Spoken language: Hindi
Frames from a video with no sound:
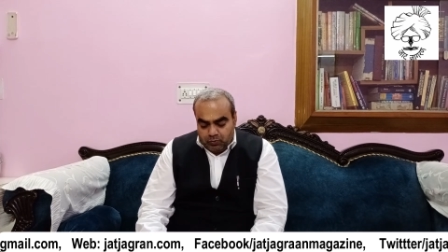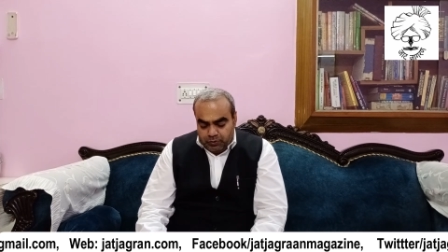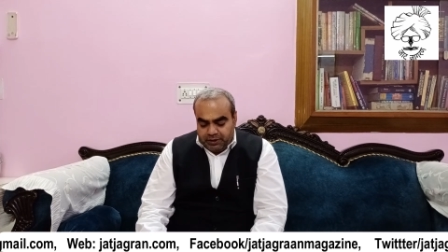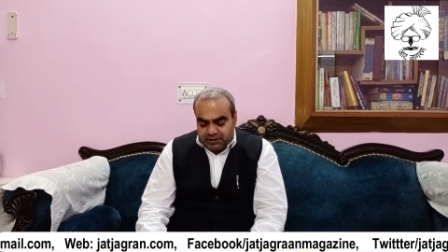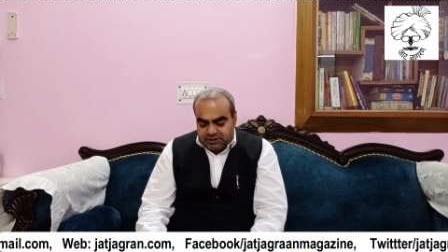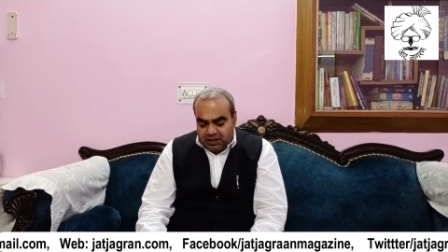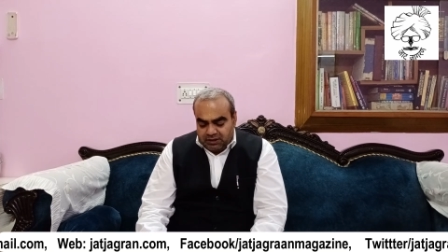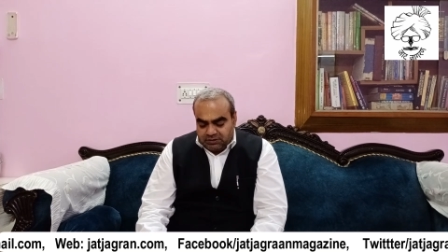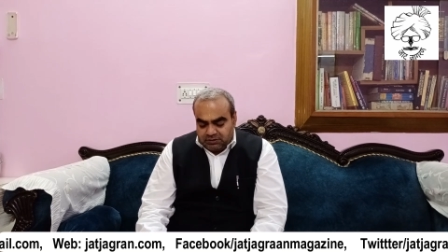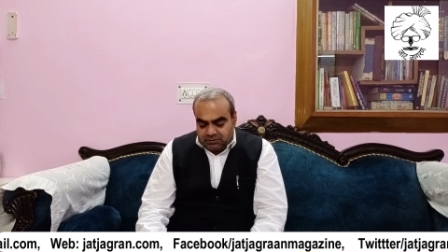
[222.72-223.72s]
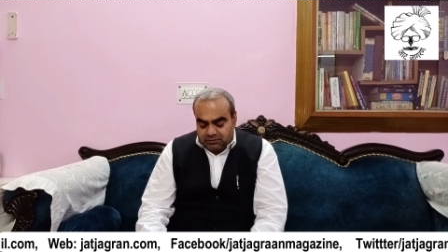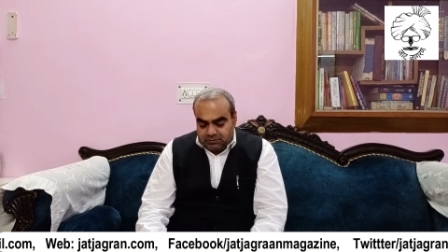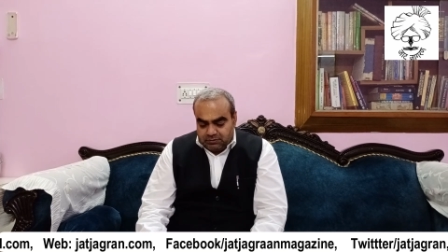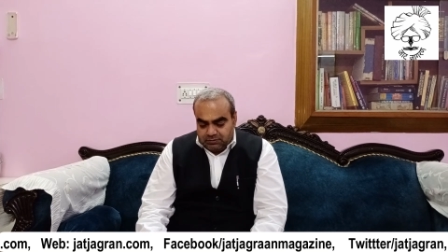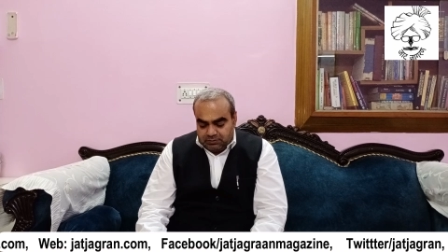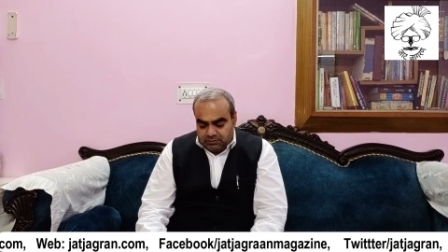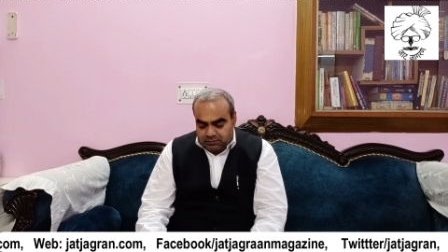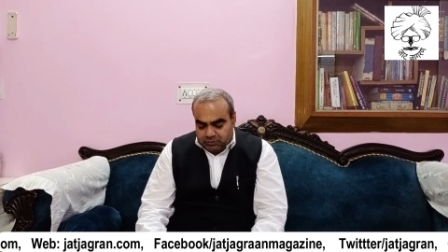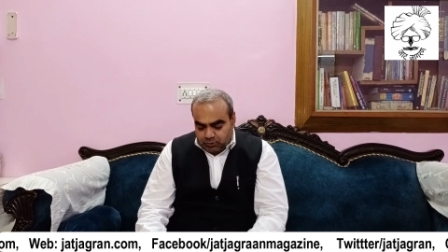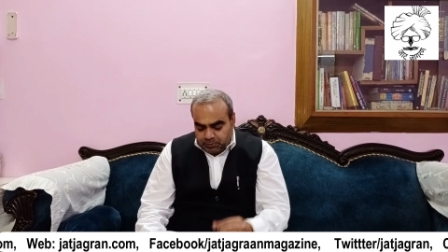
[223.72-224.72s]
उनके साथ
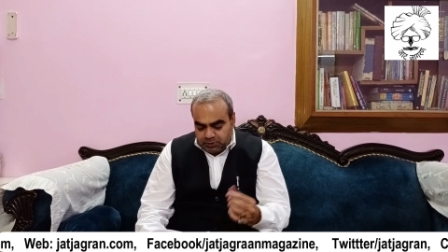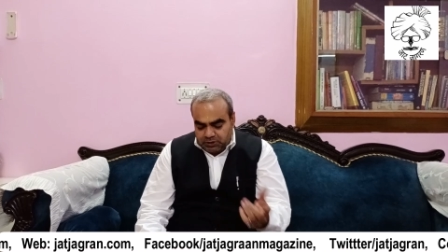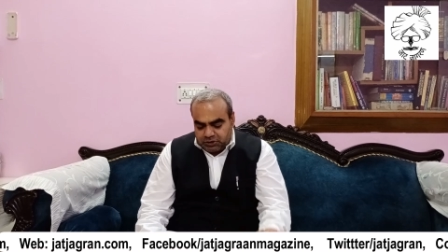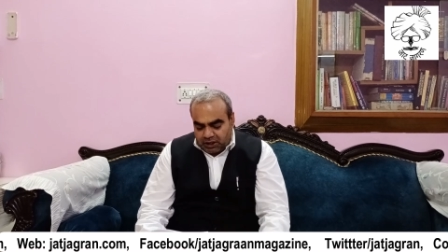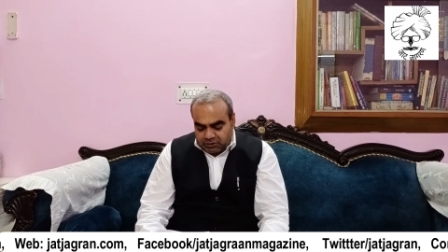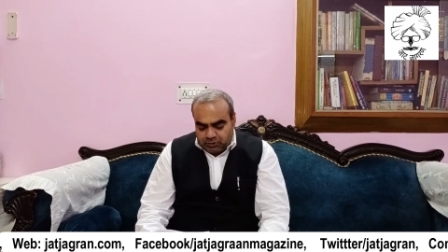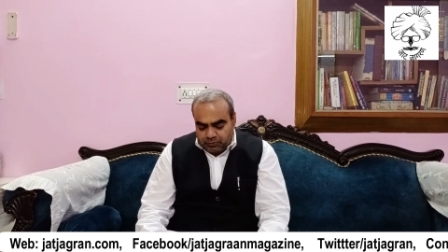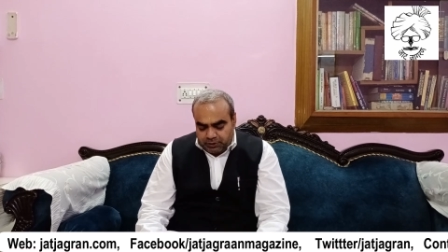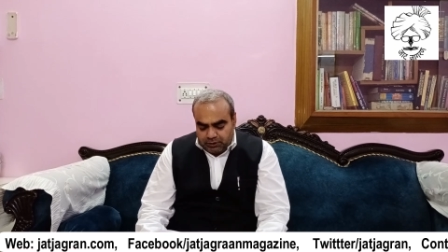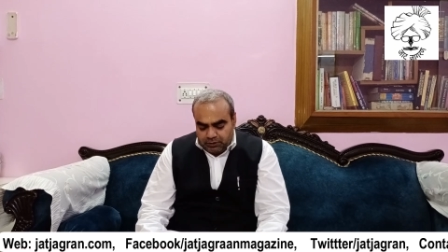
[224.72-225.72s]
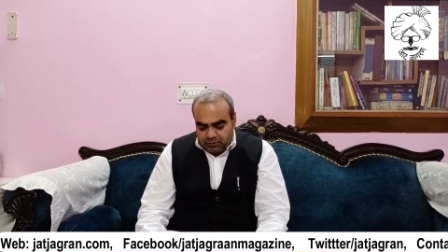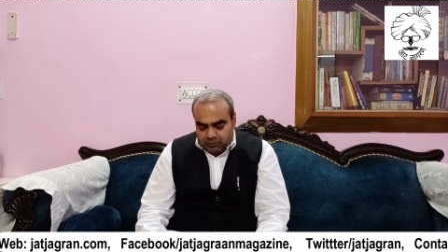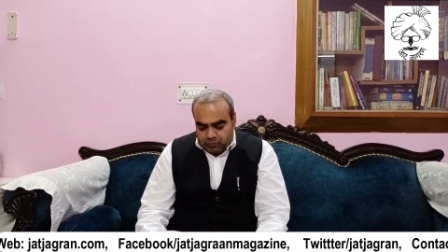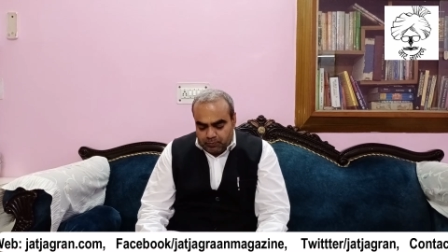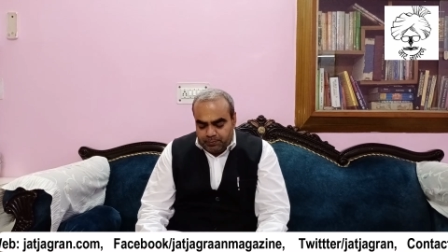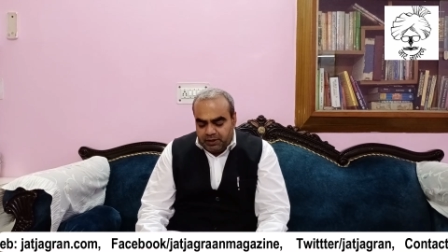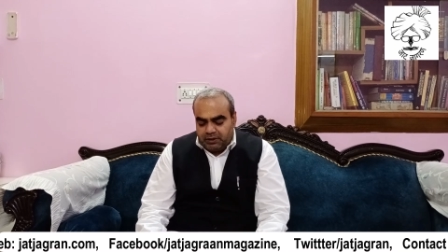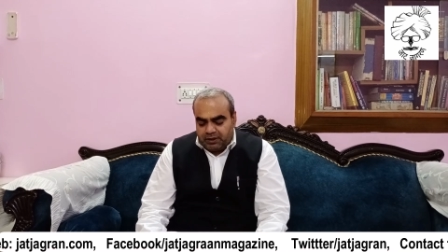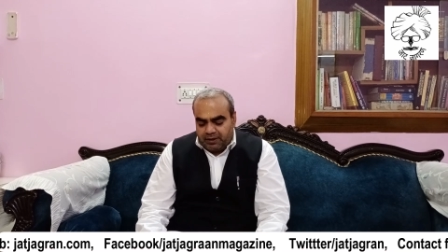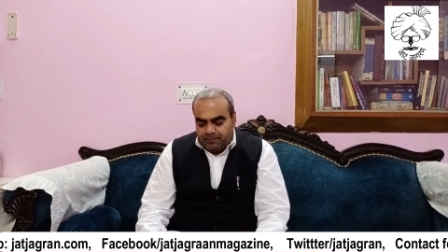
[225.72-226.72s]
जब इनकी शादी हुई तो मेन
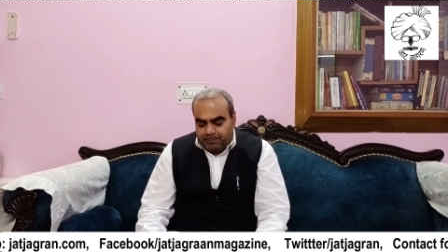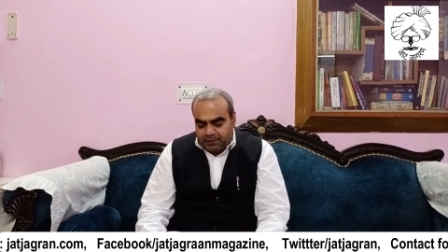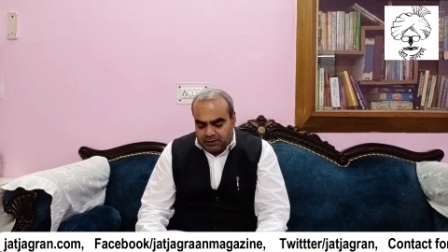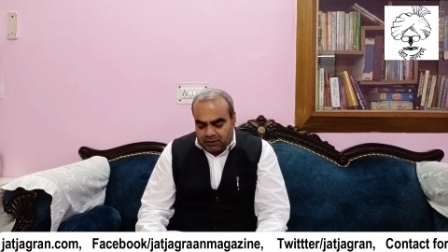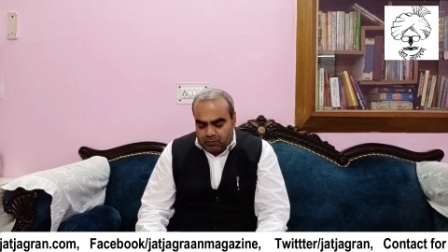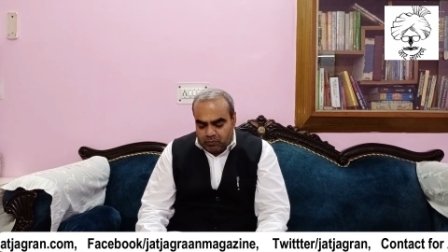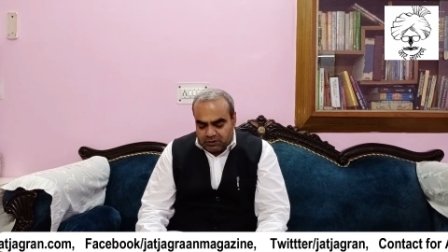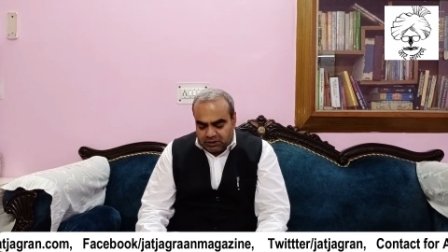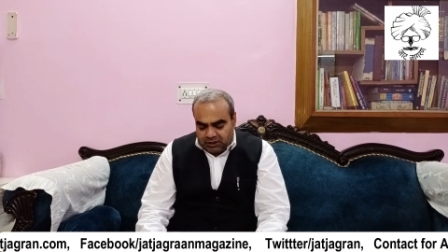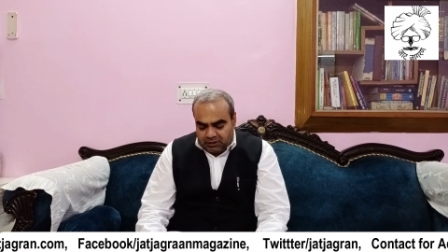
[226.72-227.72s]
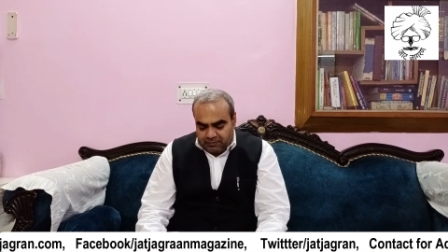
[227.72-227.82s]
टाइम पे क्या हुआ था